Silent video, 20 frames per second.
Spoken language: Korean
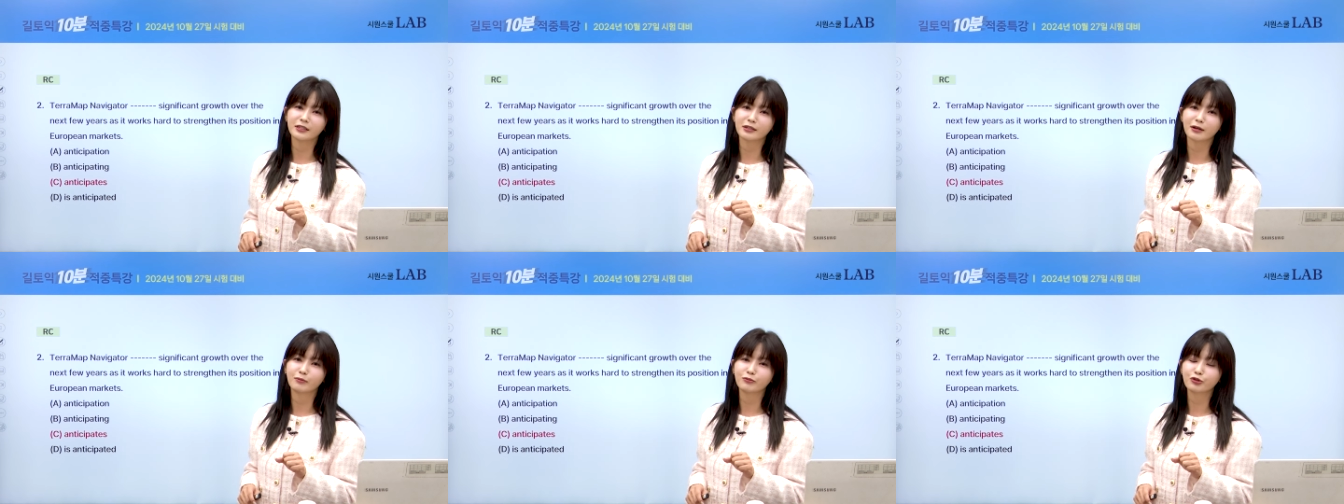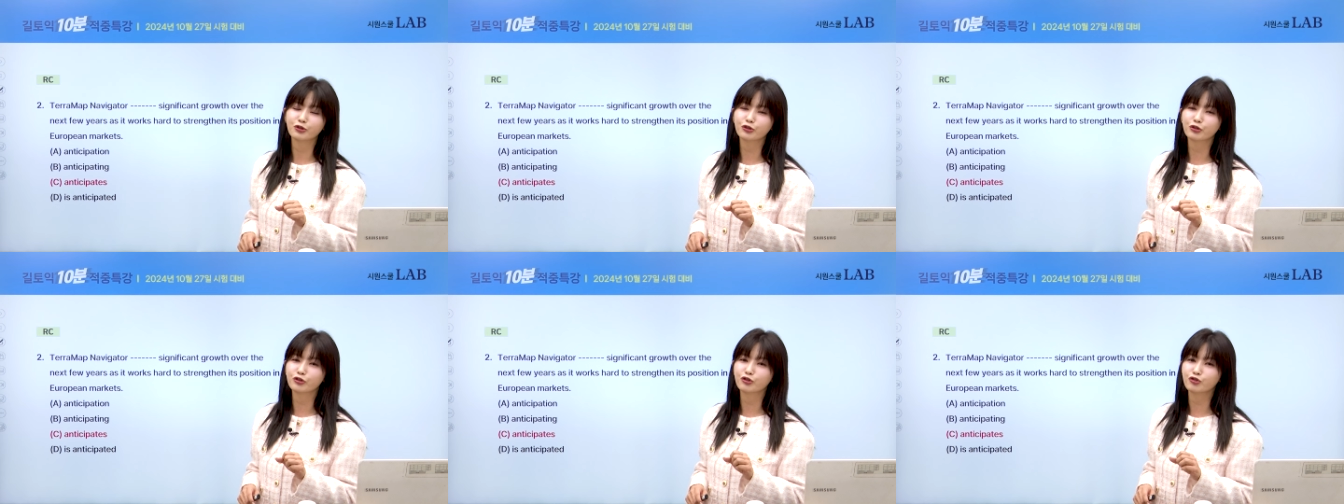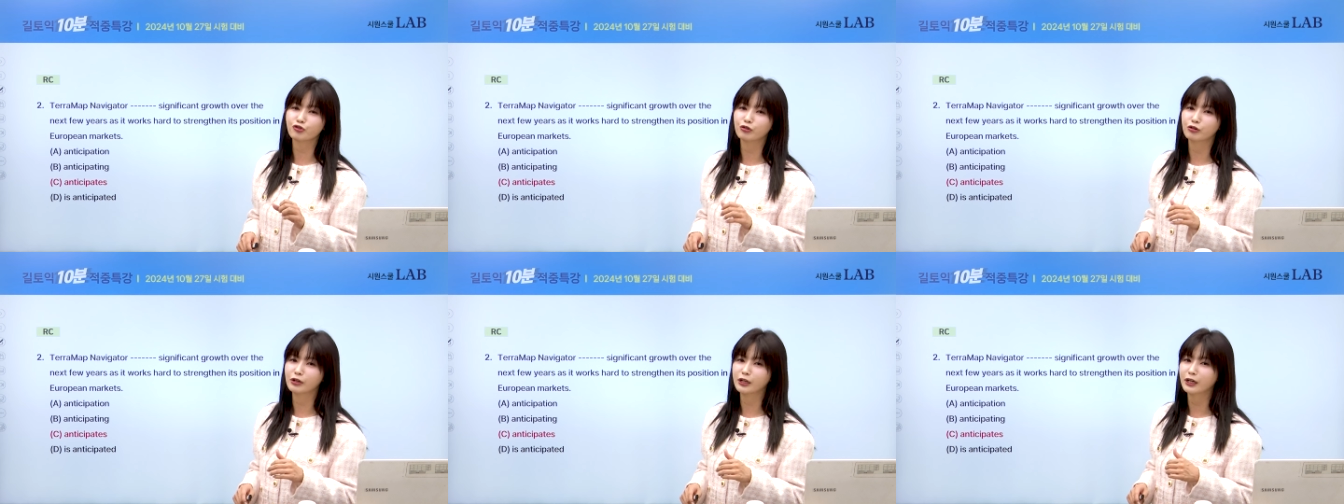점수를
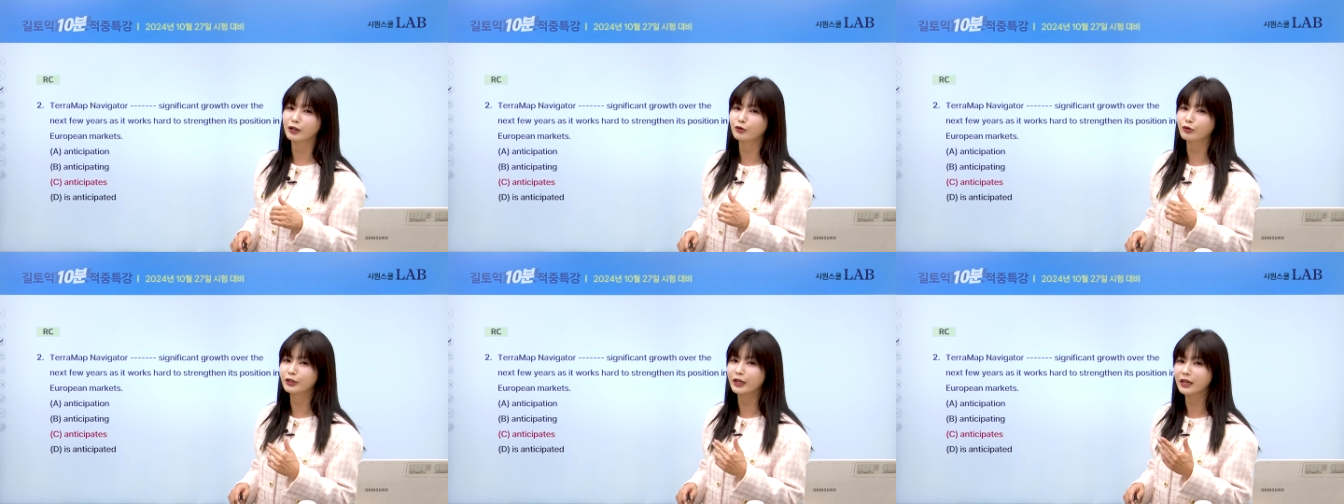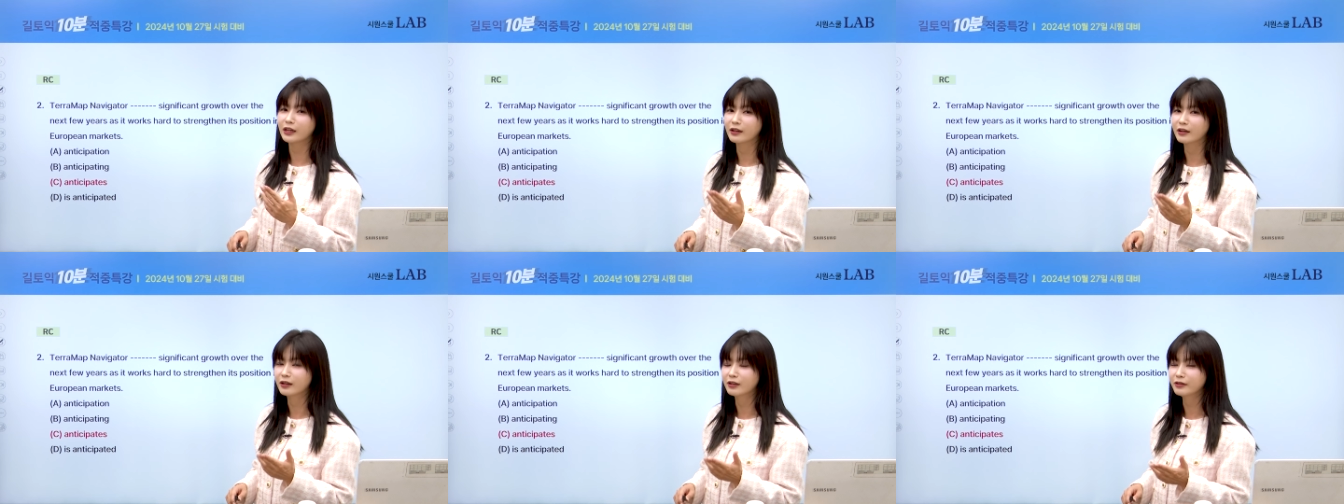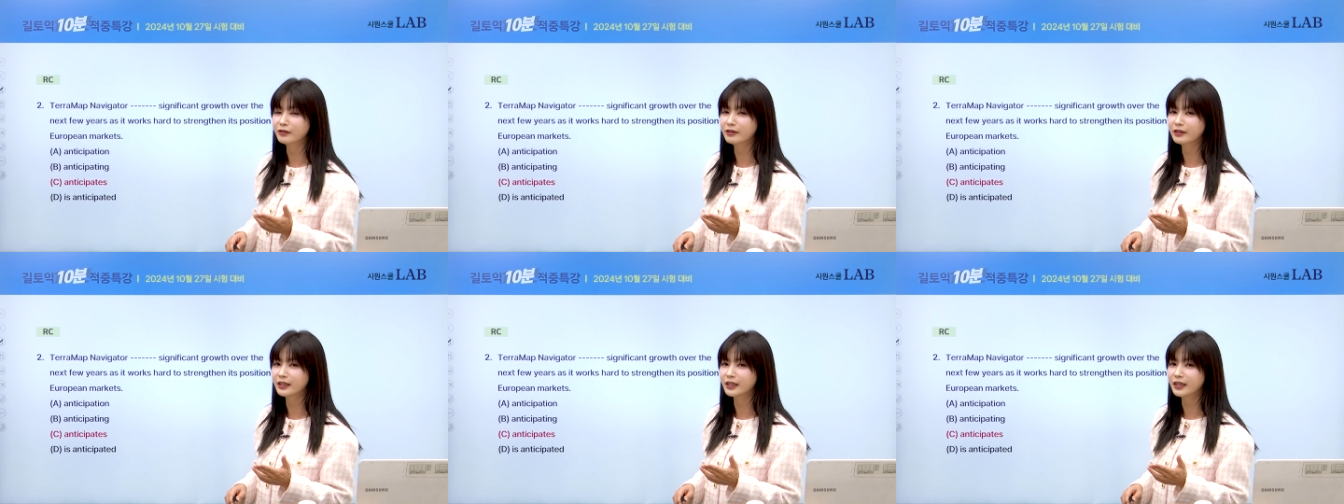주려고 낸
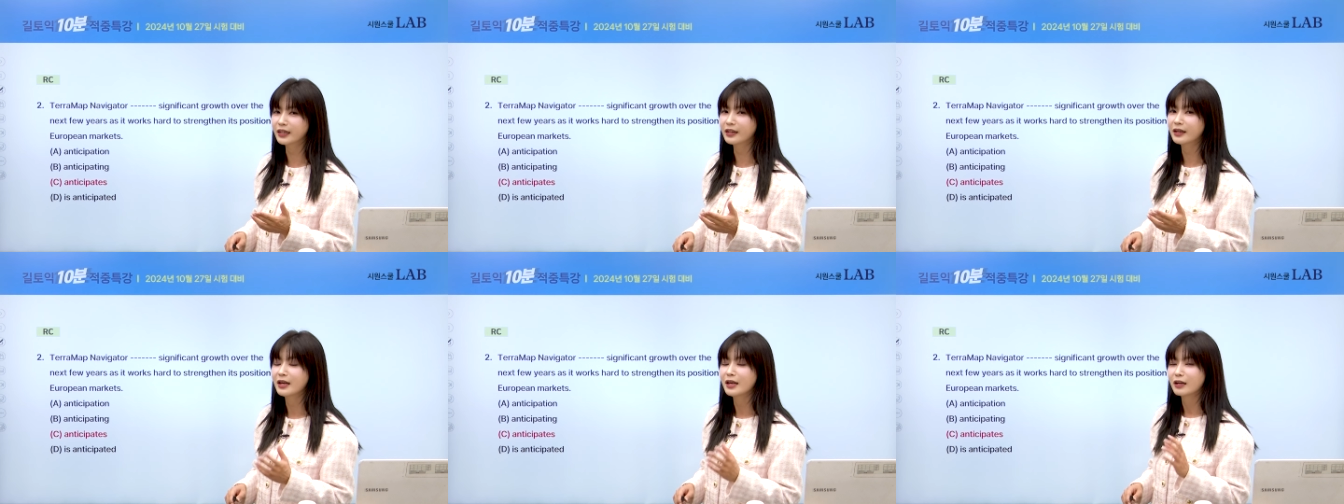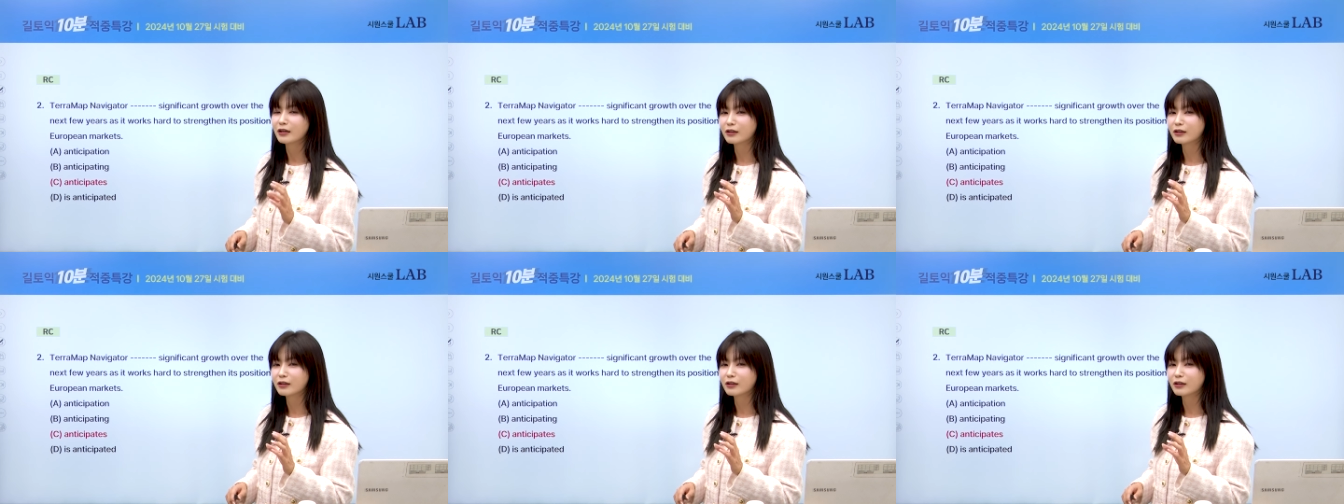건데